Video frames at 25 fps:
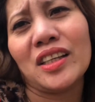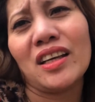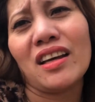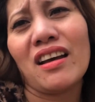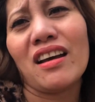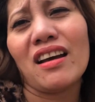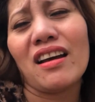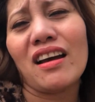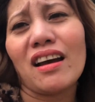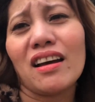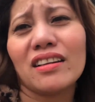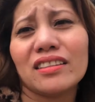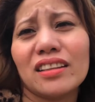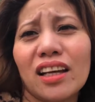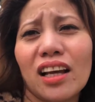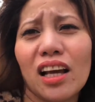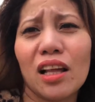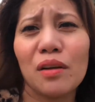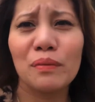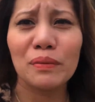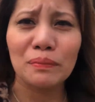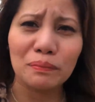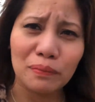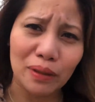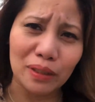ang tagal
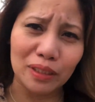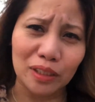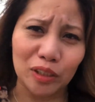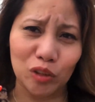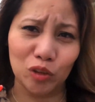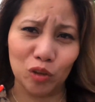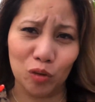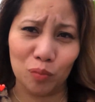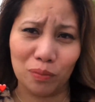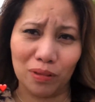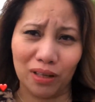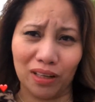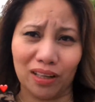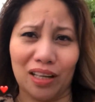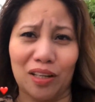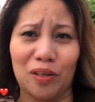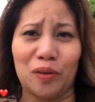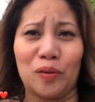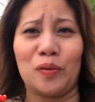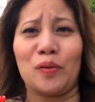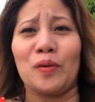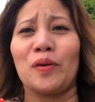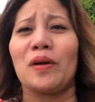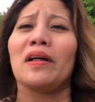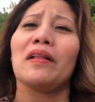ba dito mag
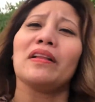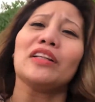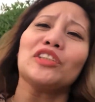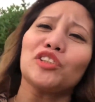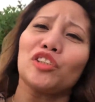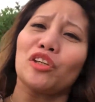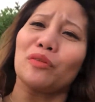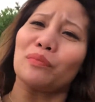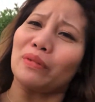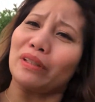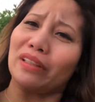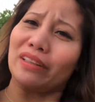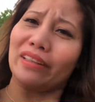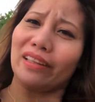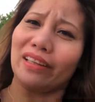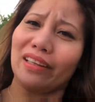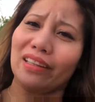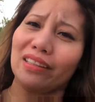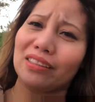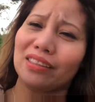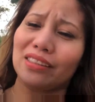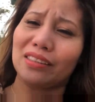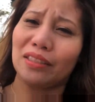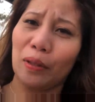ano 3 minutes